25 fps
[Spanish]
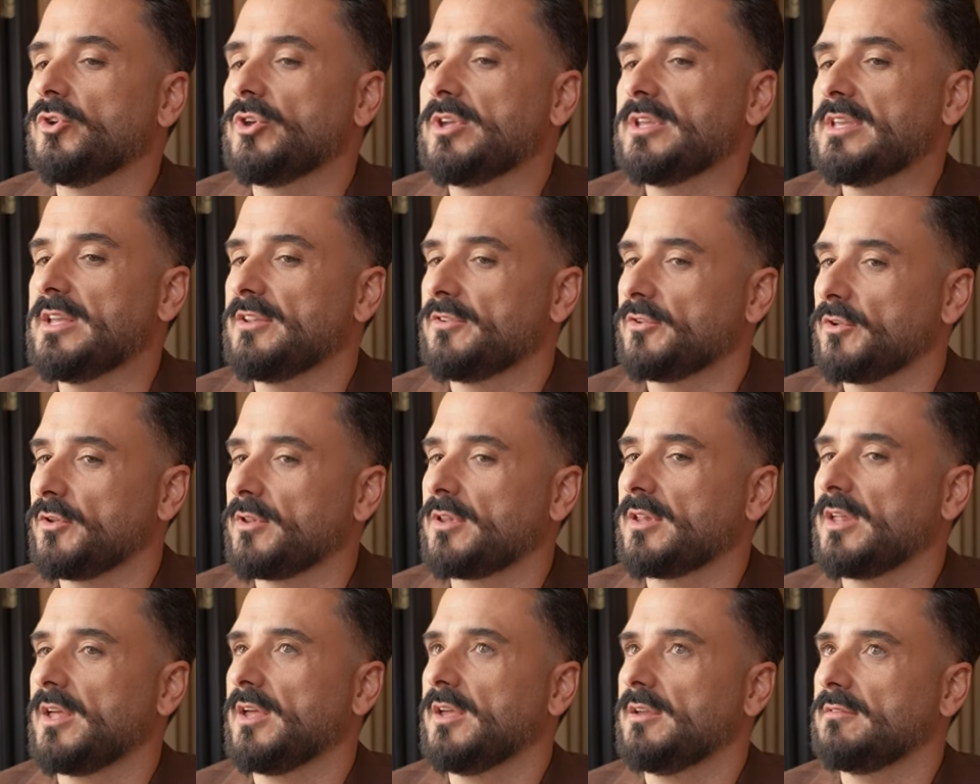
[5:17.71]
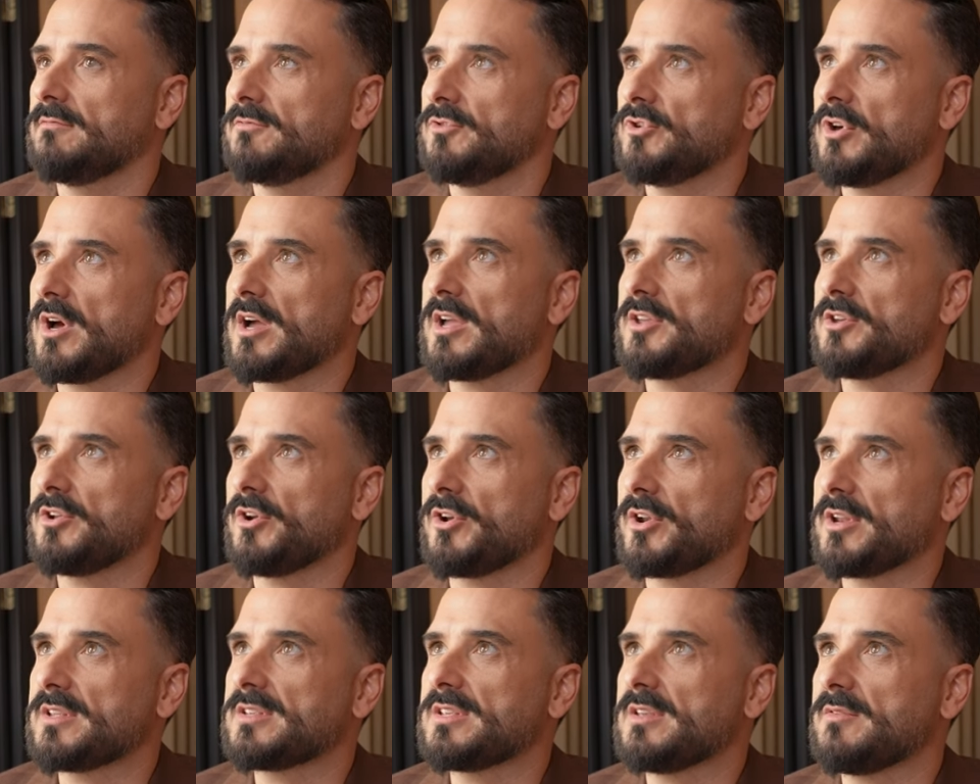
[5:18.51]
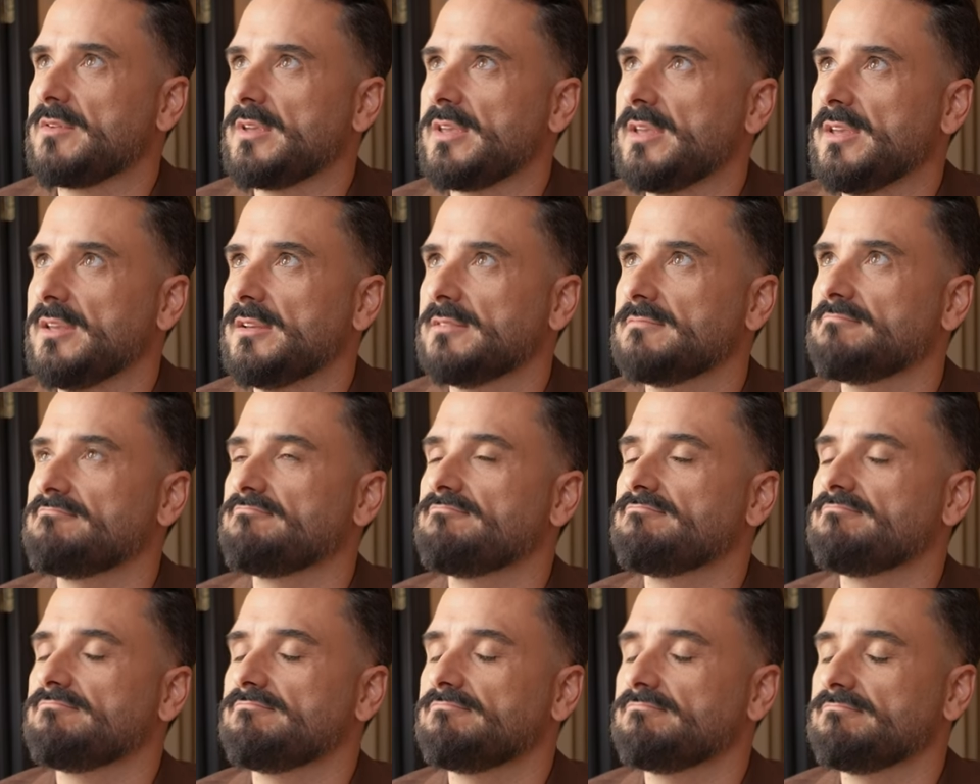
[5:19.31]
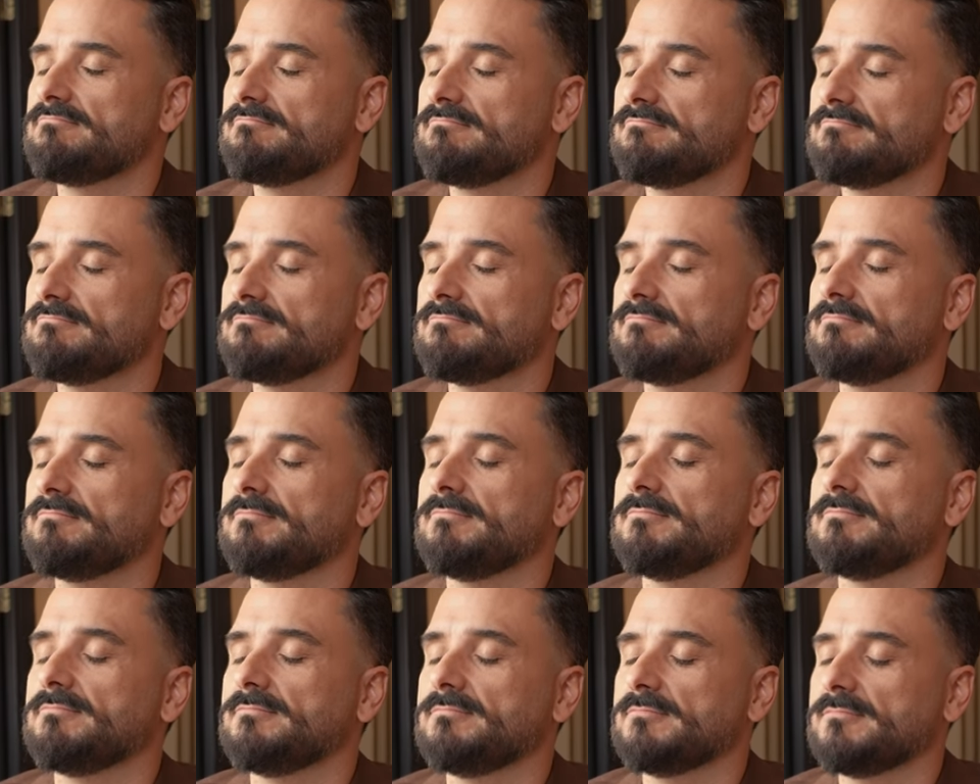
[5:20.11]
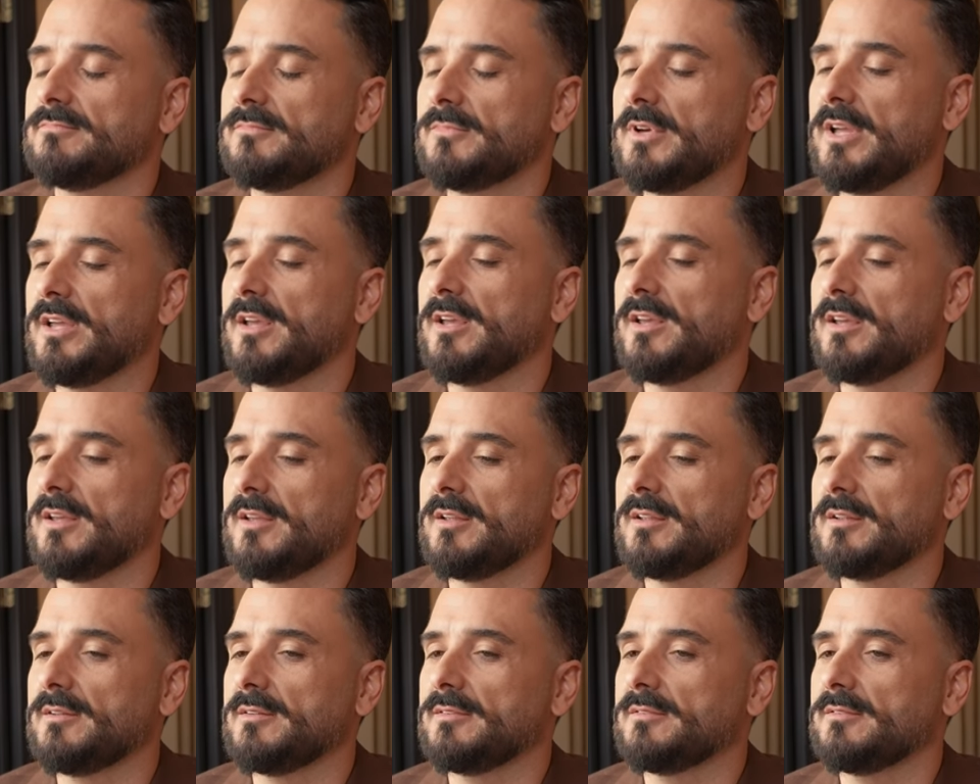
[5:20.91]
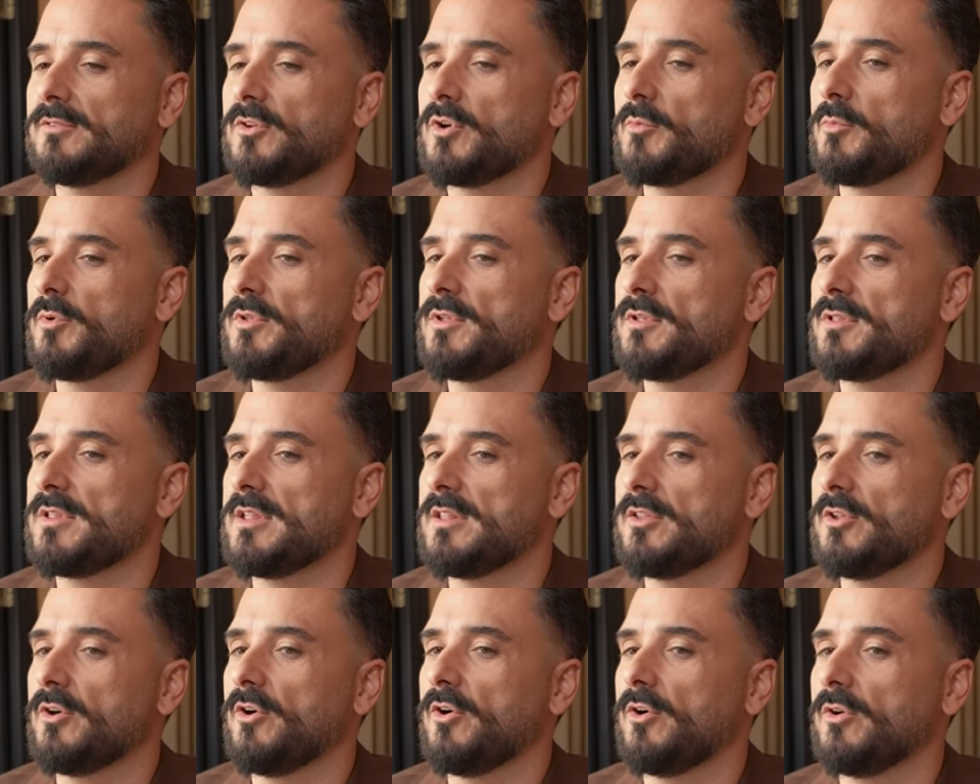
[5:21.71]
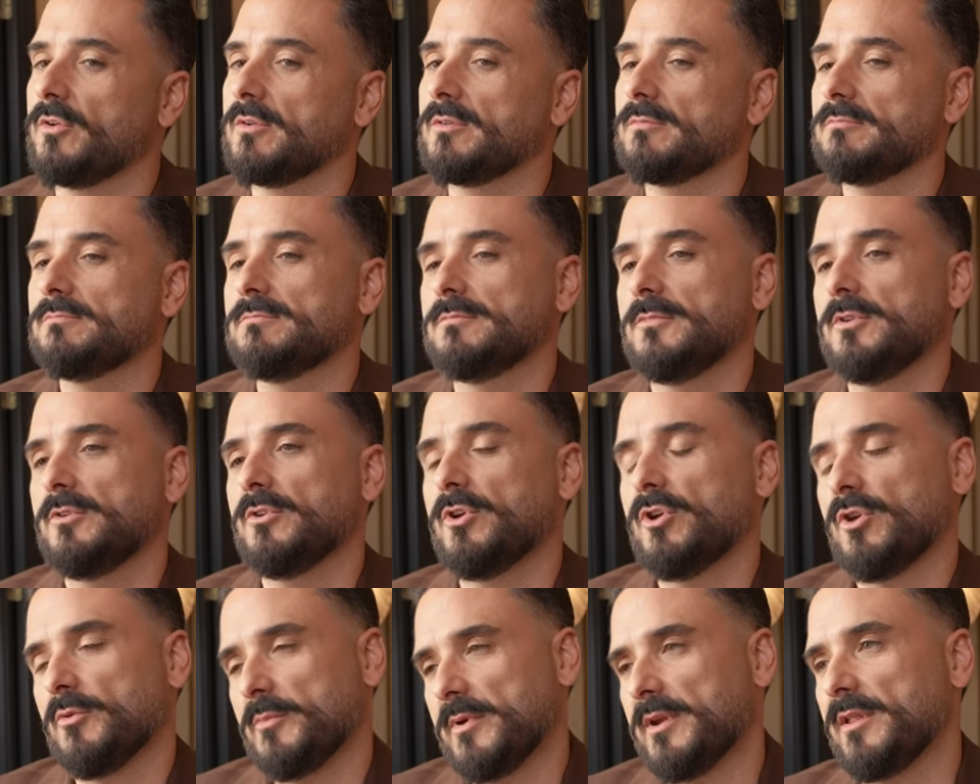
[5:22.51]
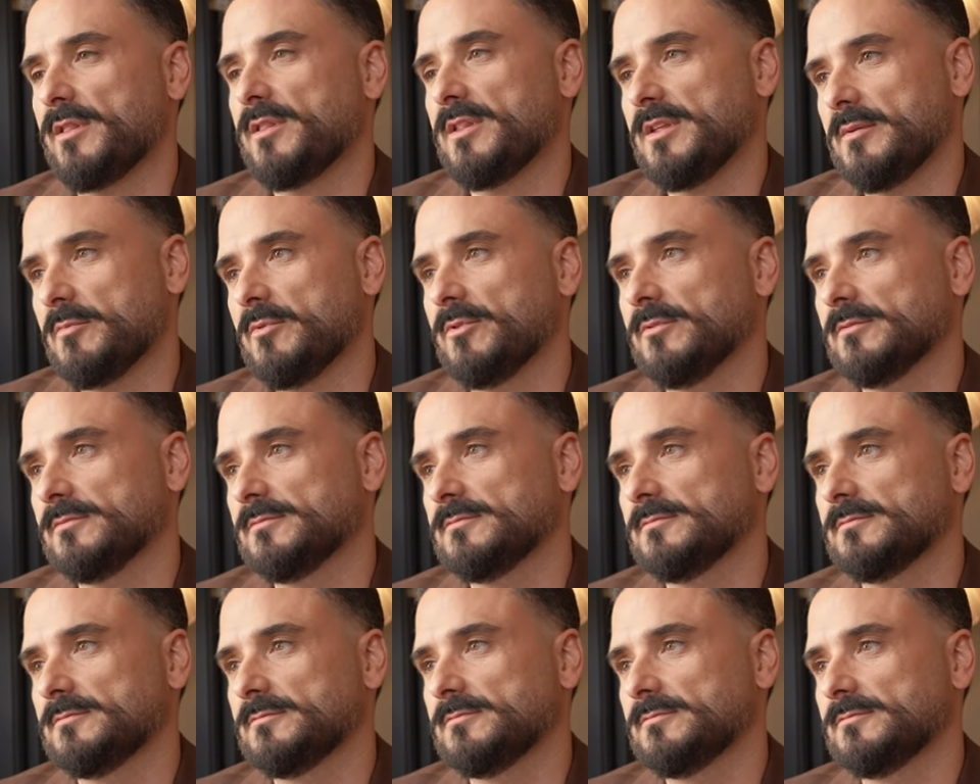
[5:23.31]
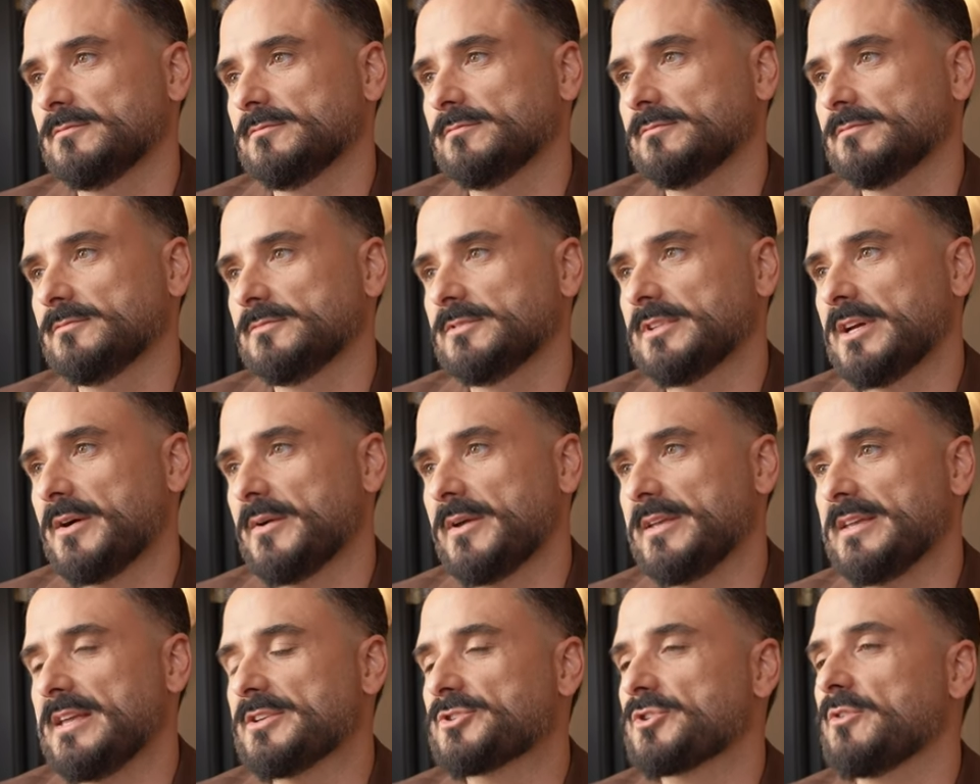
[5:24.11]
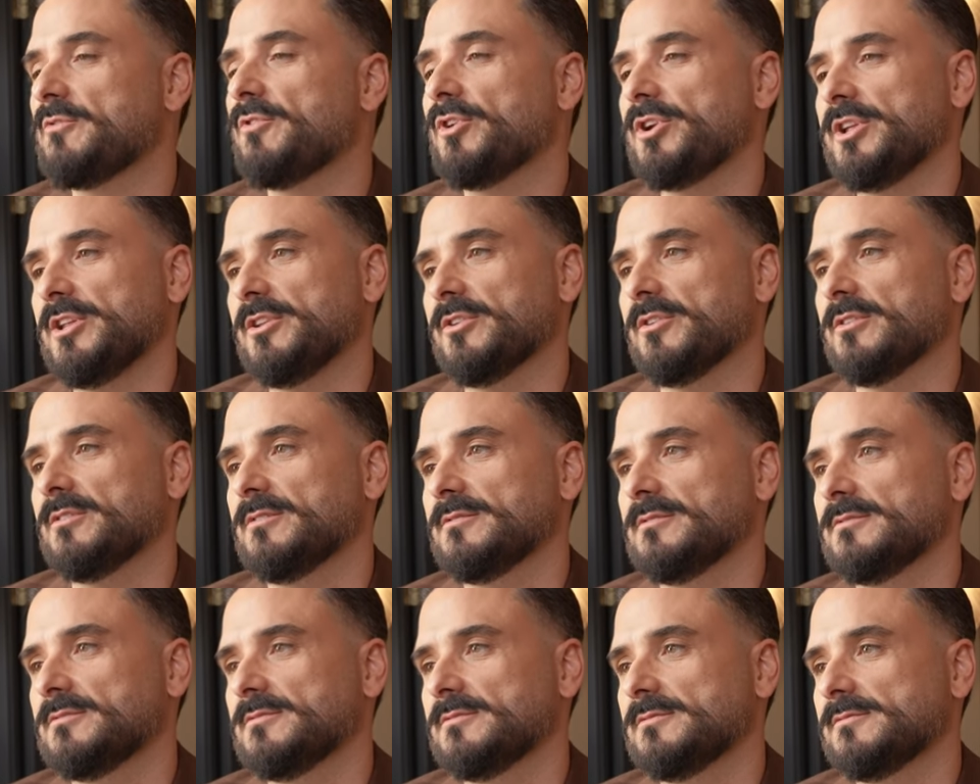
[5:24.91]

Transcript: Y entonces yo aquello lo recibí mm, eh, como diciendo, nos lo merecimos. Y eso es bonito.